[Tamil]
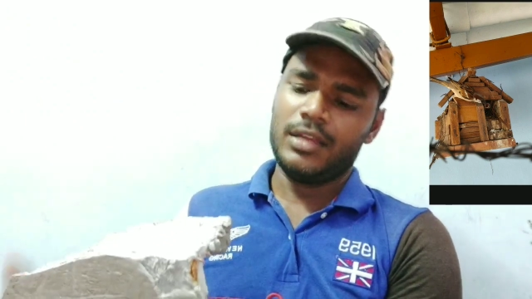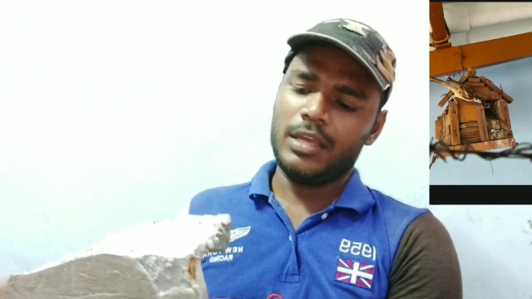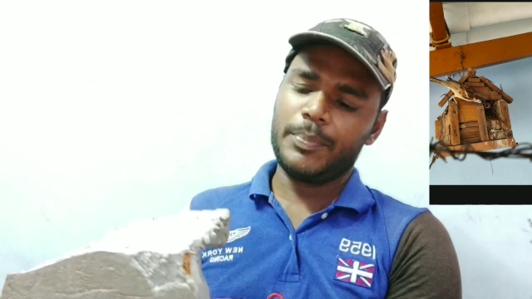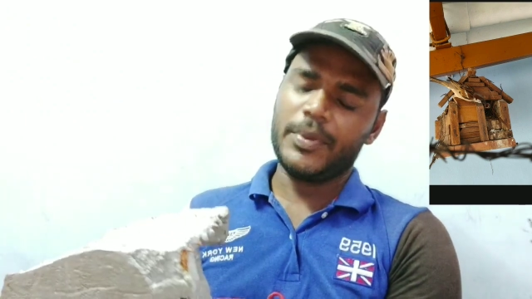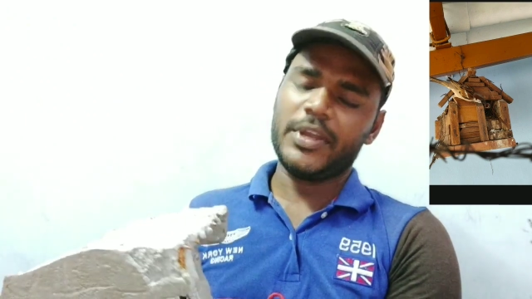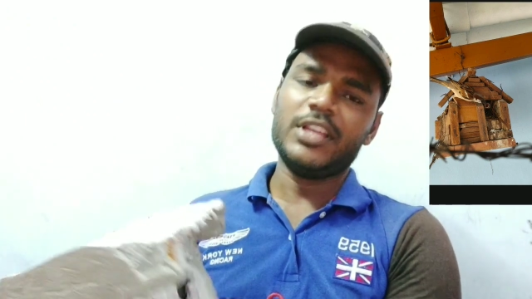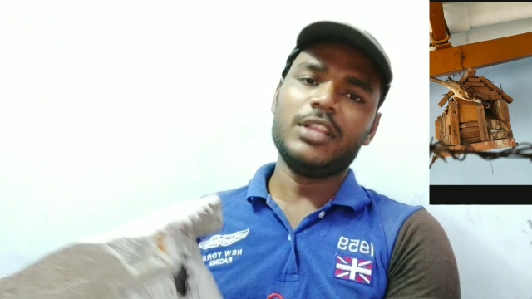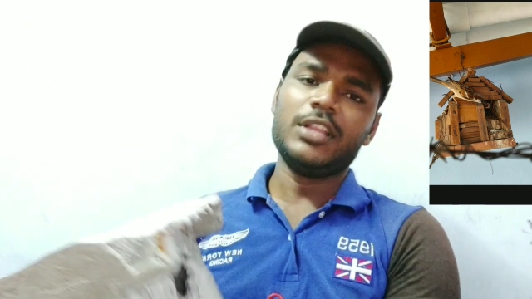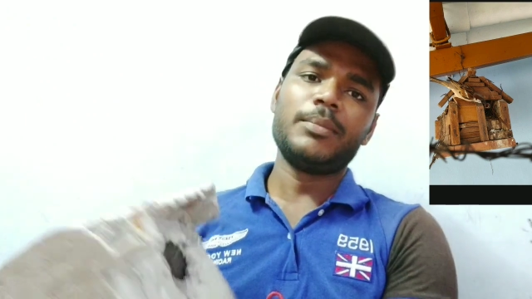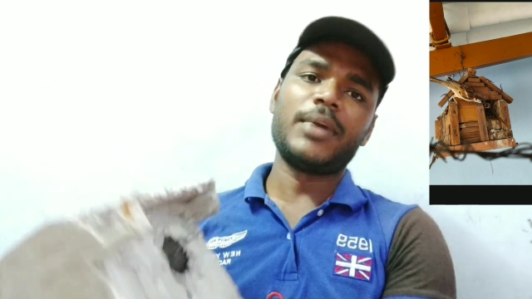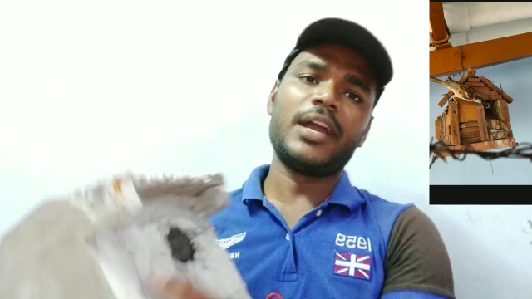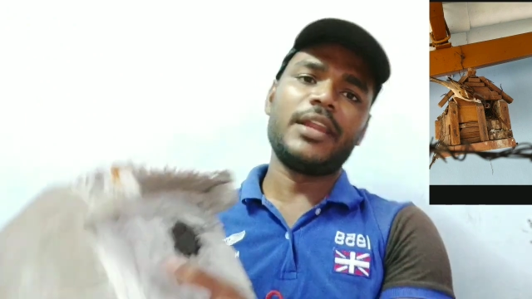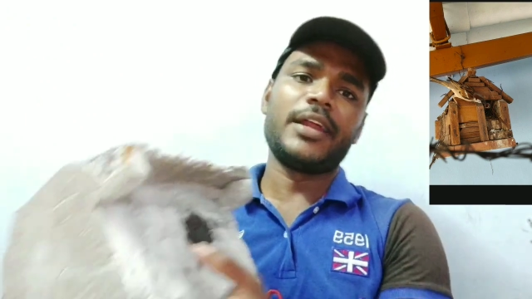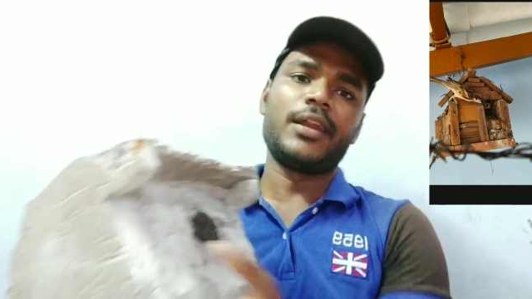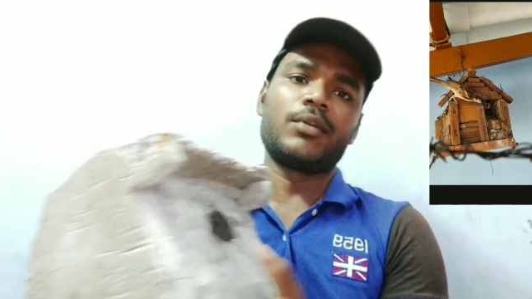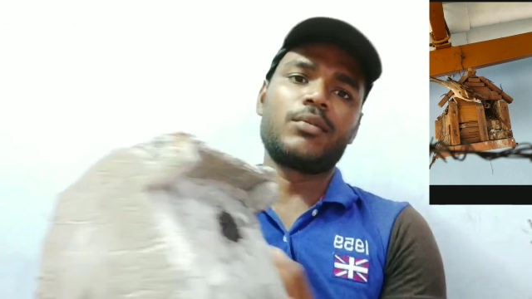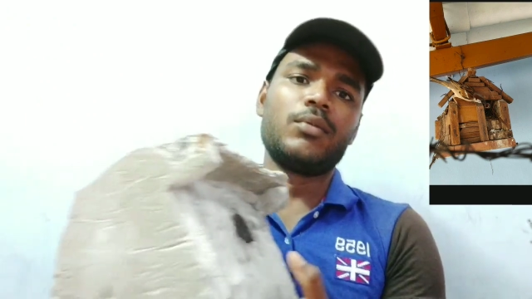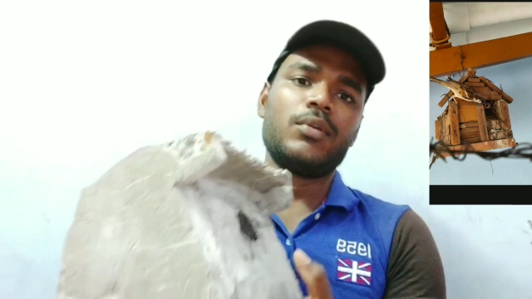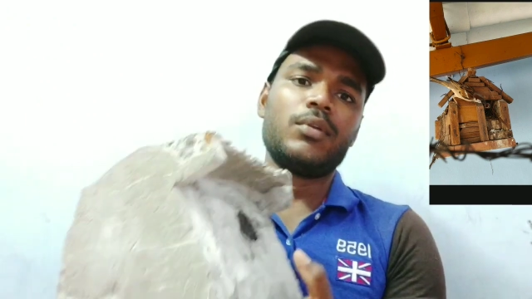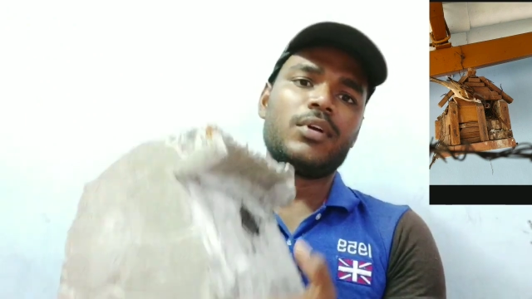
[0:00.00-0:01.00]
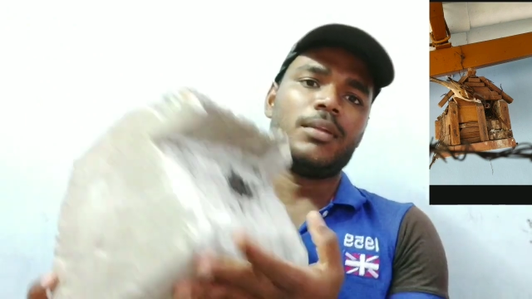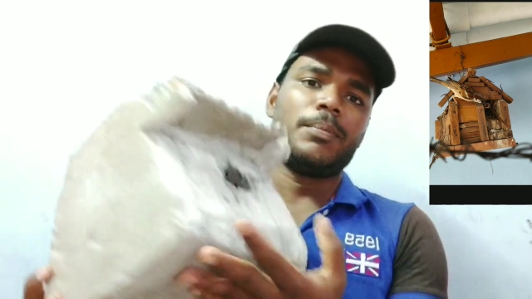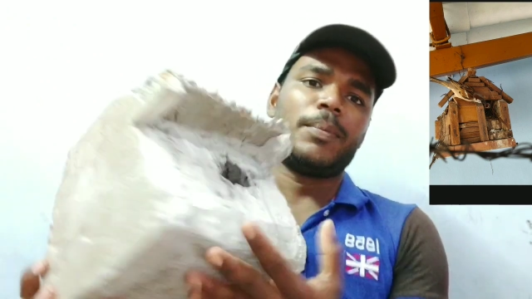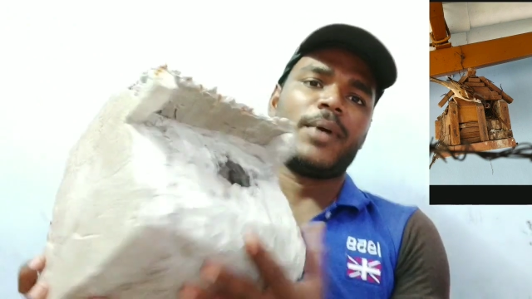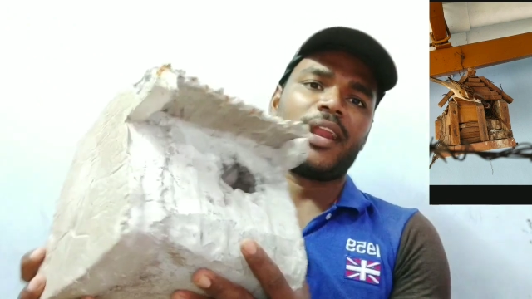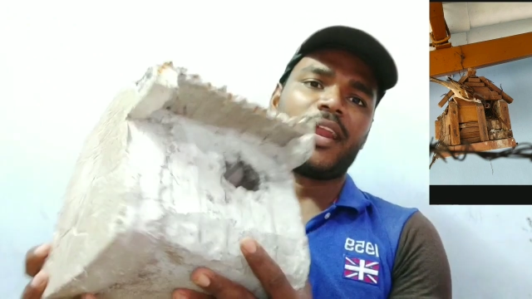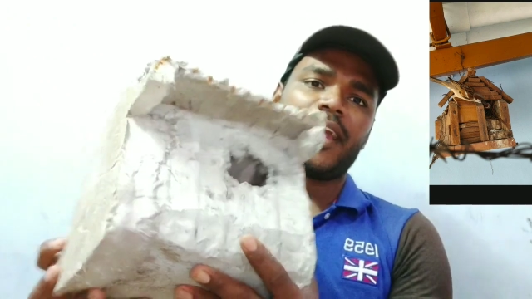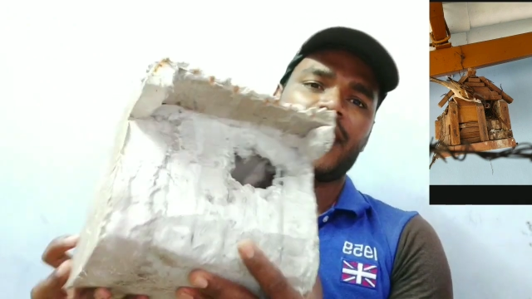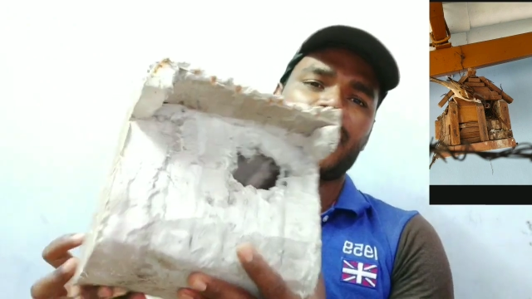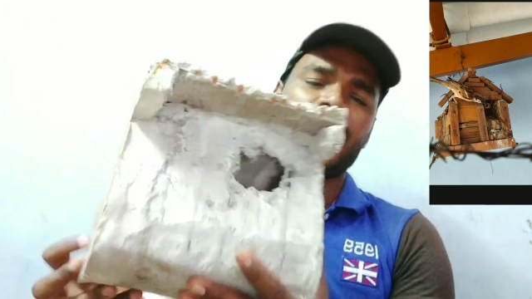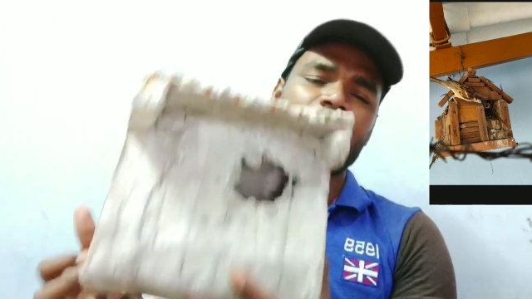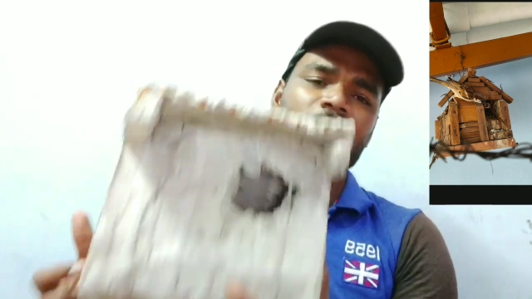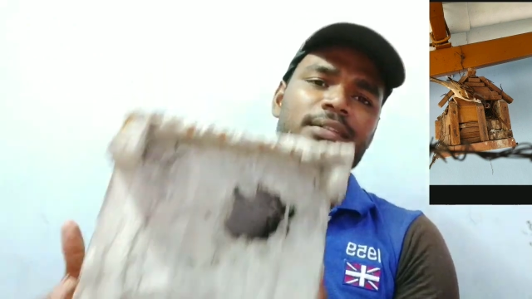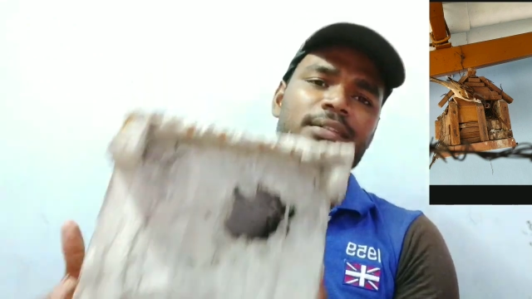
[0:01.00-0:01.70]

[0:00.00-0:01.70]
இப்போ இது மாதிரியான கூடுகள் பாருங்கள்